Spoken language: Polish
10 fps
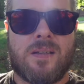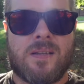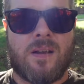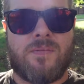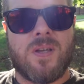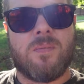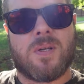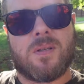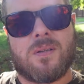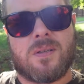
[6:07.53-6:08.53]
dla
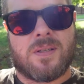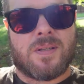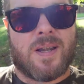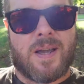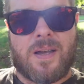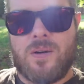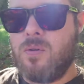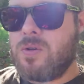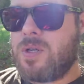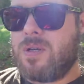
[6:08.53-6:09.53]
firmy, dla
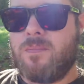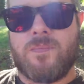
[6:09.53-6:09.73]
ludzi,